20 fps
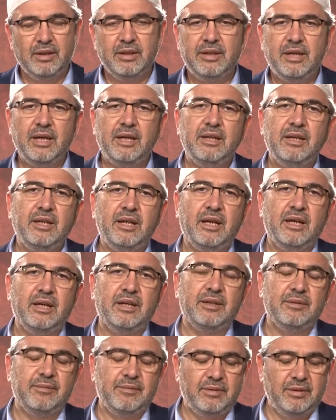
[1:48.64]

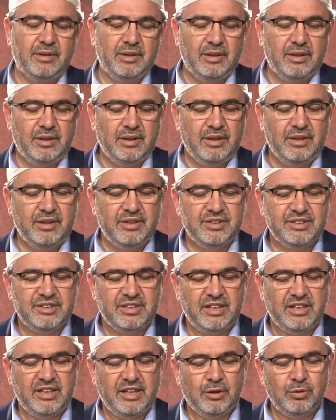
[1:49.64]
Kella
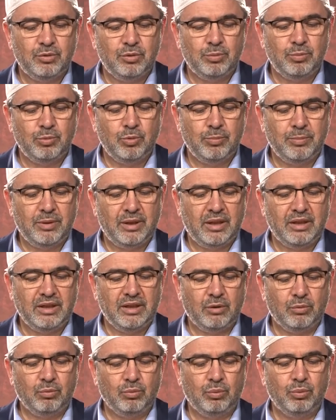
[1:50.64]
senektübü ma
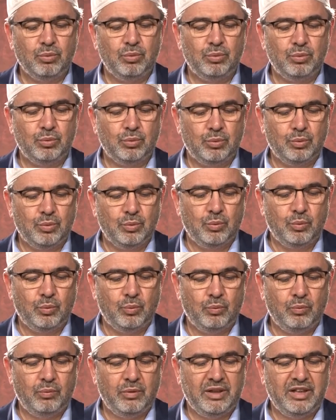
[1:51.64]
yekulu
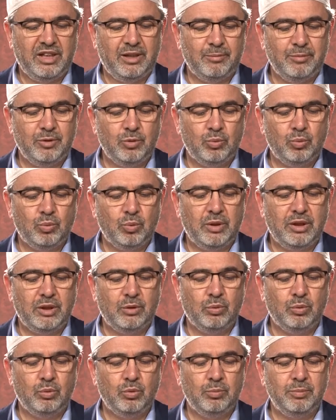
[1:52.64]
ve nemiddu
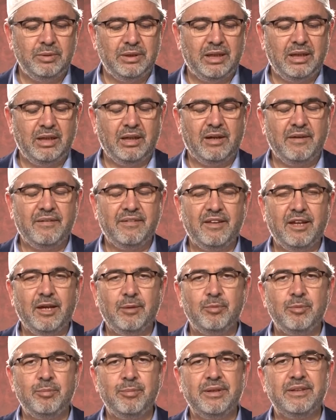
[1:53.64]
lehu minel
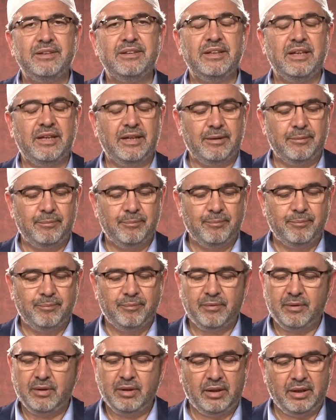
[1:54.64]
azabi medde.
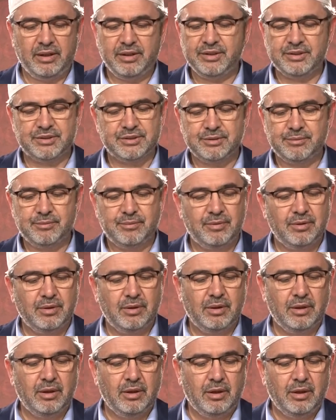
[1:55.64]
Hayır.
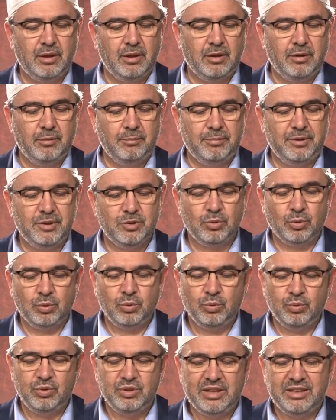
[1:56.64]
Biz
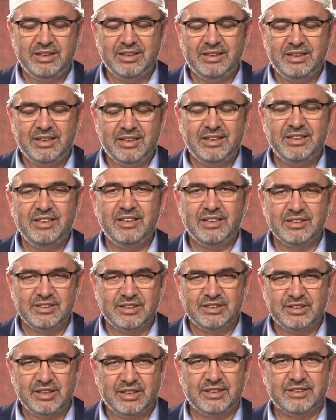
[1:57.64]
onun dediklerini
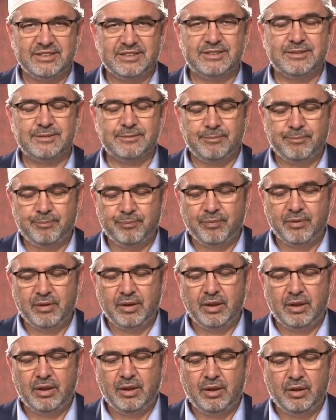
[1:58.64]
yazacağız
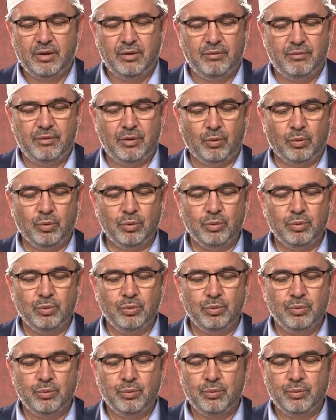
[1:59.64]
ve
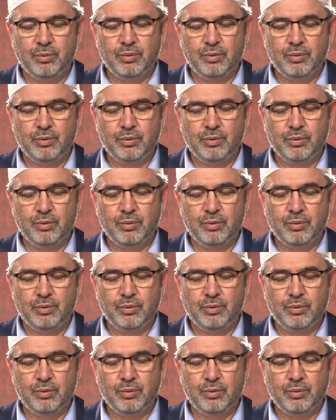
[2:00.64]
onun